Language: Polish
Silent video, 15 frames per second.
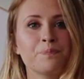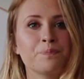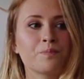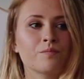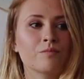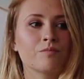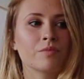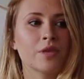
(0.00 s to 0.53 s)

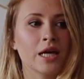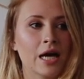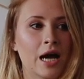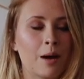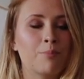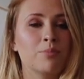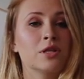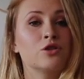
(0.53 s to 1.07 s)
mm,
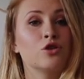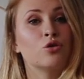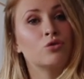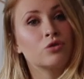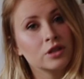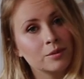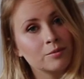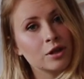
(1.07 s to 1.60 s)
day-upy z
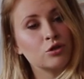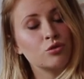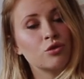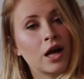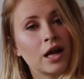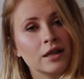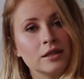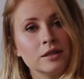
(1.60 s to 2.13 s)
jogurtem
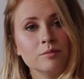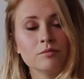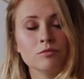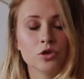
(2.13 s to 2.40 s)
naturalnym,